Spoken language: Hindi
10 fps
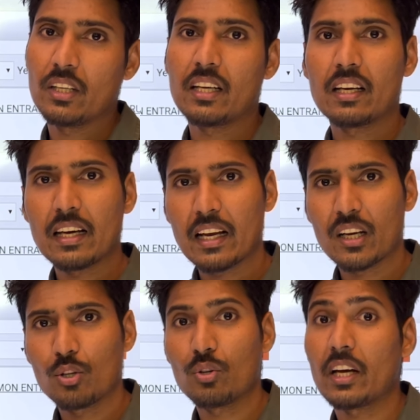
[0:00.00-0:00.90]
देखें ग्यारह
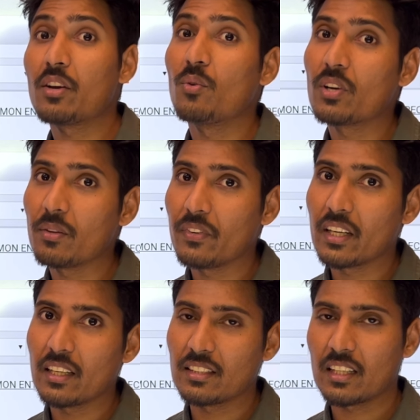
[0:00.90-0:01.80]
के देखें या
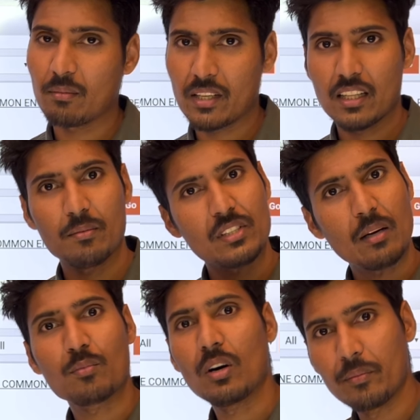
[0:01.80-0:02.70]
नोटिफिकेशन के माध्यम से
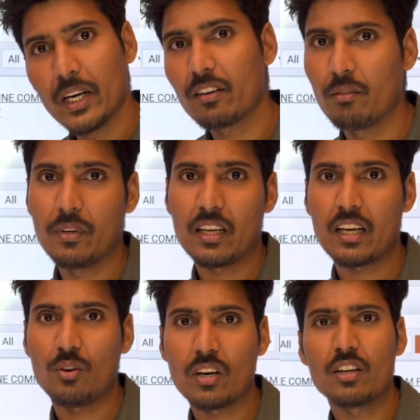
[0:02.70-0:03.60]
आपको अपडेट भी मिल
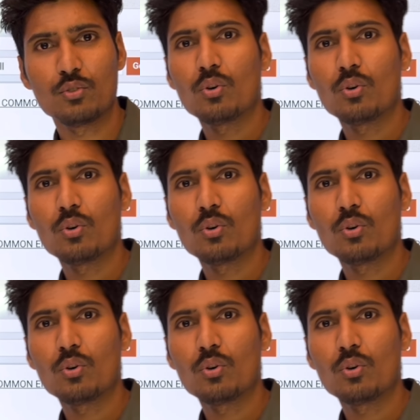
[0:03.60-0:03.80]
गया होगा